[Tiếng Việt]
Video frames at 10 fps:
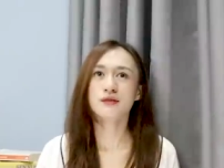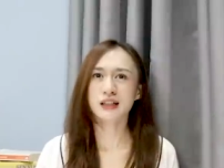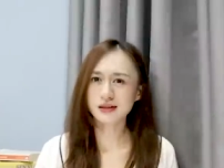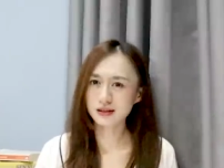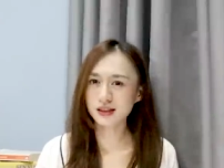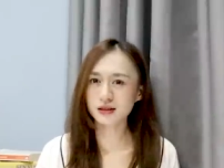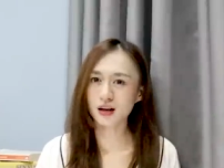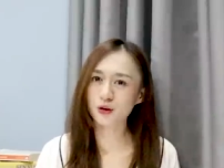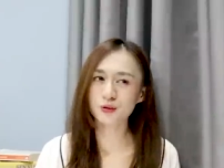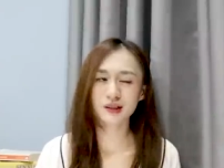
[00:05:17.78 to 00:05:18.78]
và đương nhiên
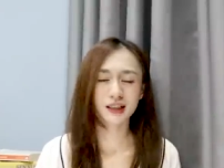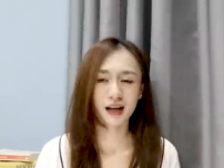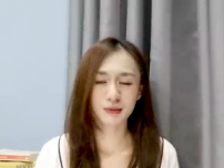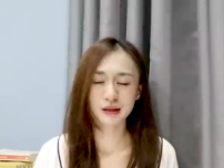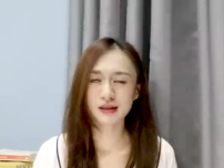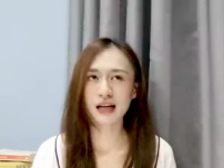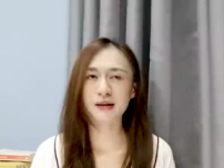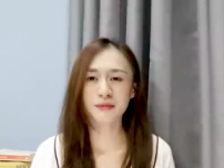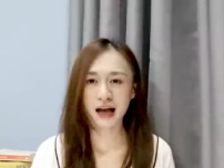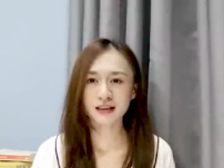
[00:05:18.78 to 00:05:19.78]
họ cũng sẽ cảm thấy rằng
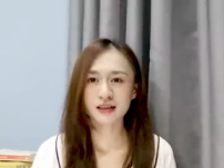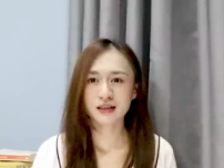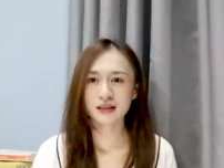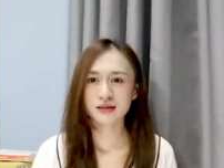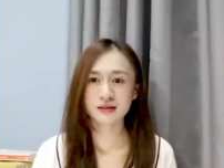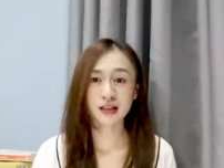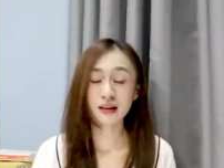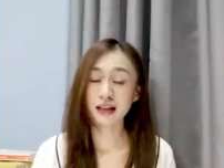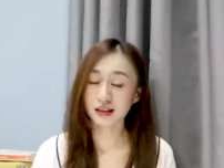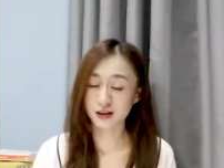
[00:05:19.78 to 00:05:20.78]
là bạn
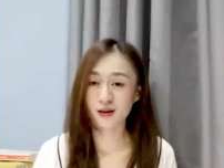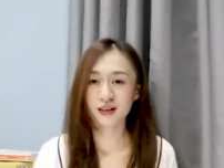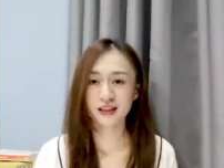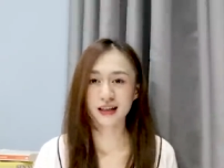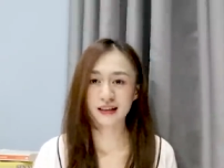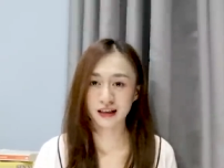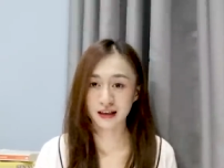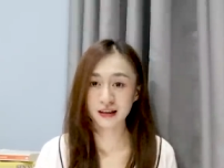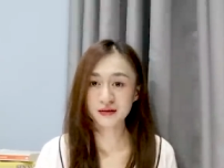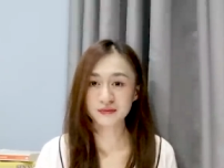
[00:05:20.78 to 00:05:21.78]
rất là khó để thay
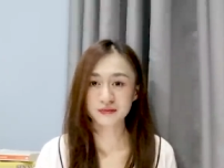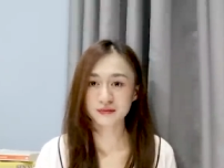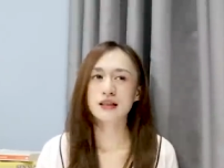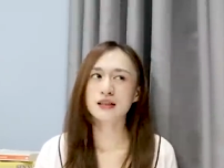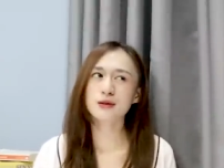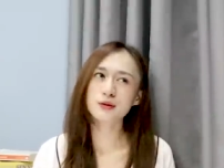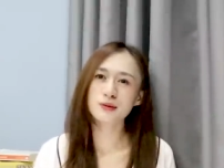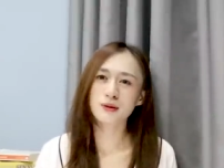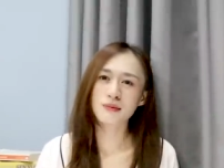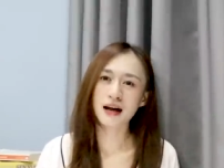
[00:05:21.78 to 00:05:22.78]
thế nếu như
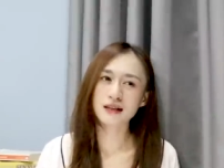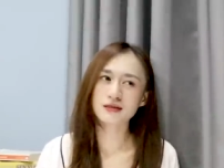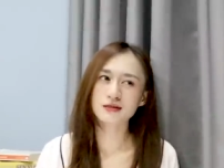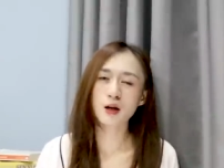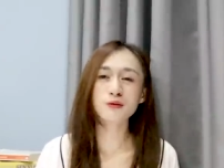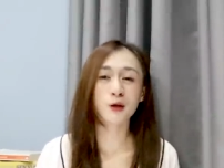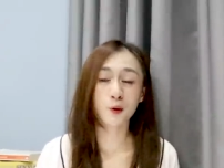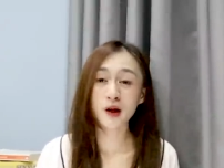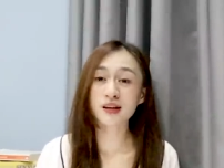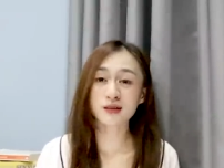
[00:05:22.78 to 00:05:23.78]
mà bạn không thể
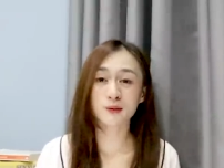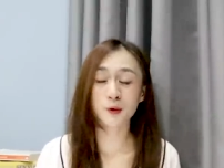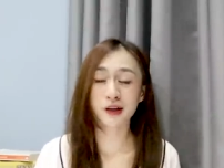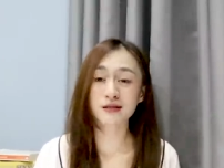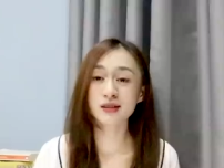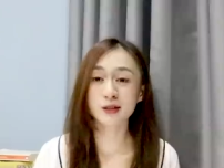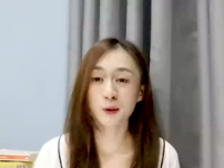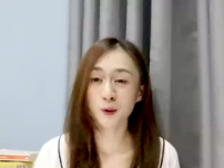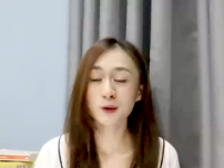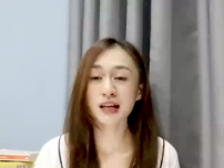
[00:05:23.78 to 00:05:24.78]
quên được một cái người
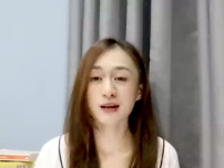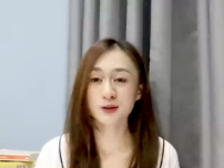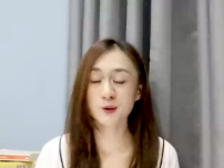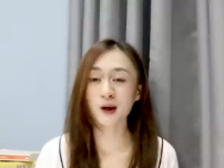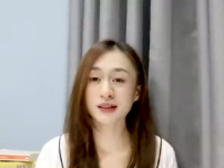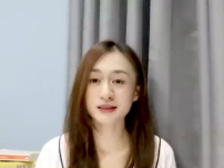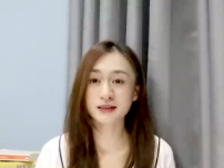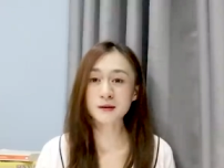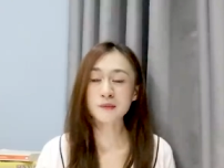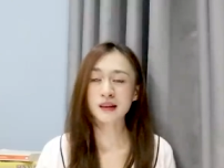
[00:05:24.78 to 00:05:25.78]
yêu cũ nào trong quá
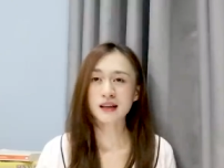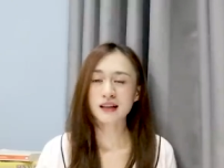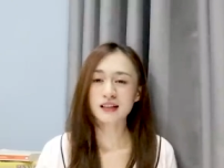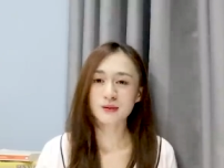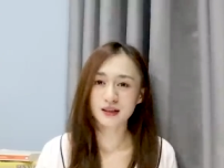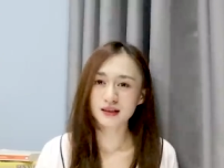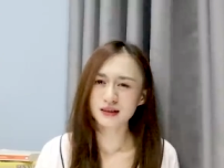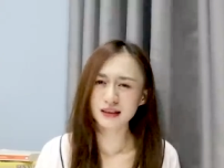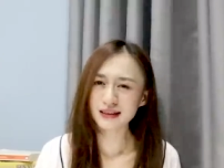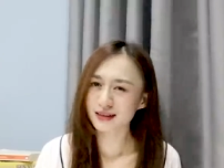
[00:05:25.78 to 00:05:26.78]
khứ ấy thì mình
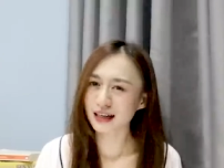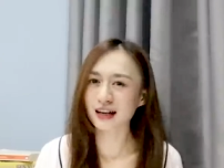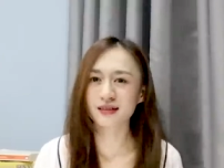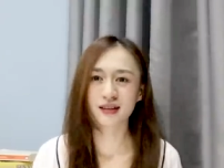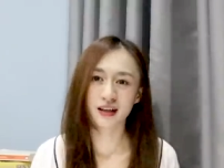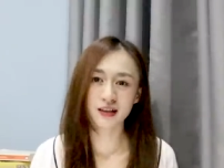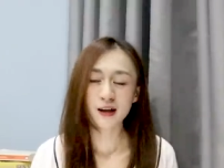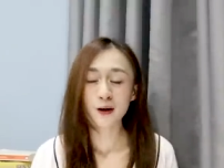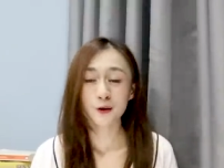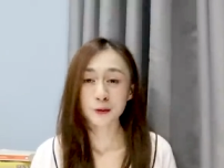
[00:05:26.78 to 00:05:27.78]
tin rằng là người đấy
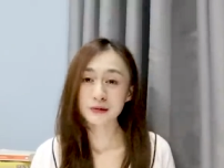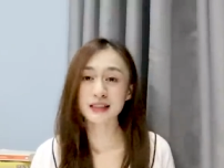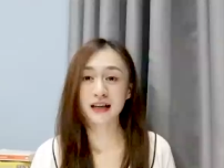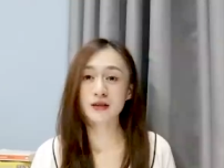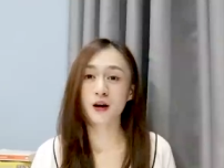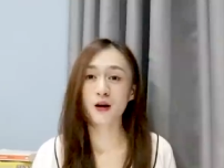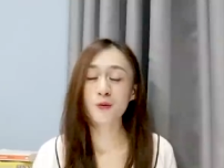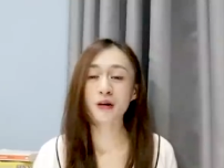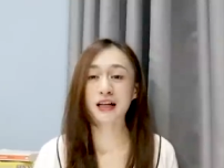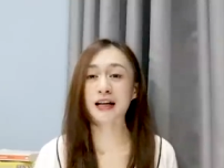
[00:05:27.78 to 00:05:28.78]
cũng sẽ
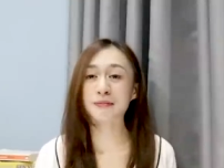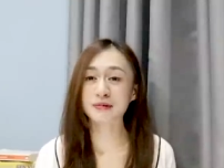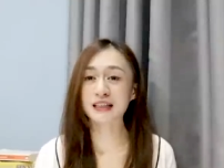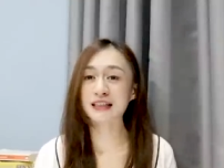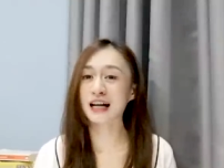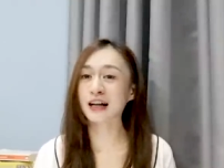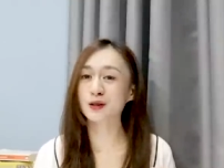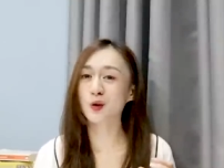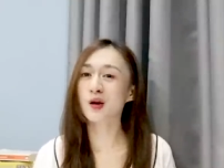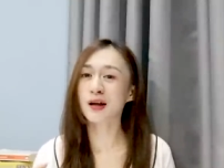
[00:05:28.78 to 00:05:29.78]
có một cái cặp tính
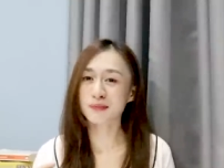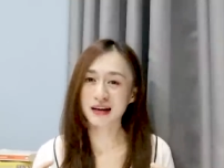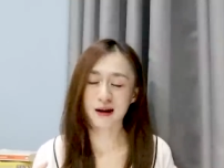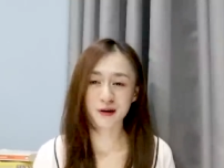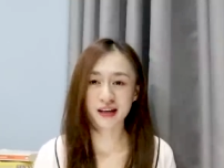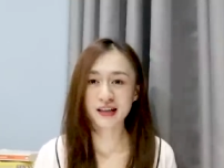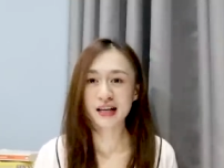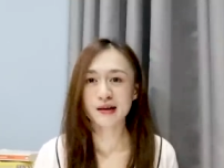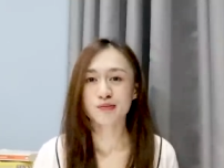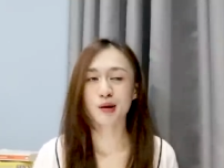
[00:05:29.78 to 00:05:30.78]
cách đối lập nào đấy
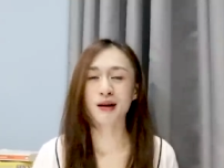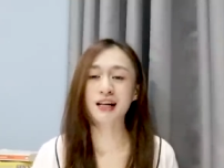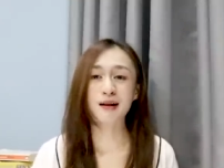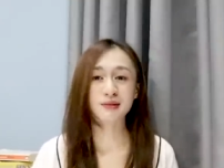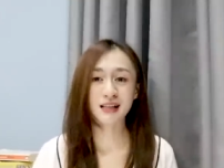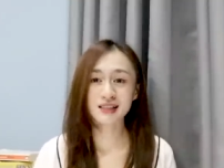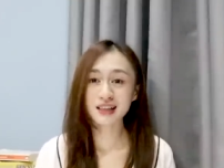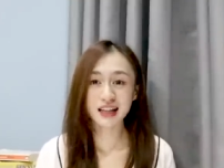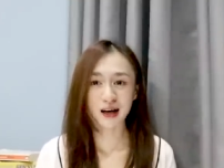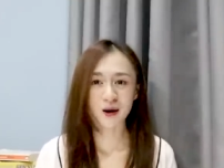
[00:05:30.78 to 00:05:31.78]
mà bạn cảm thấy
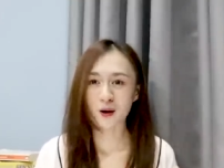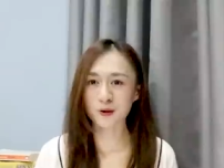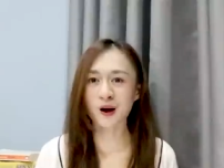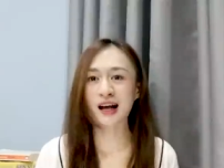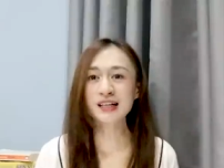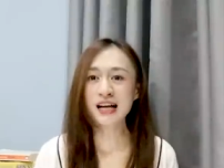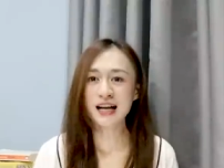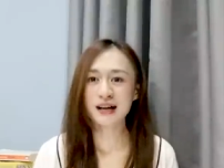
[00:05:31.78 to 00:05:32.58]
rất là khó đoán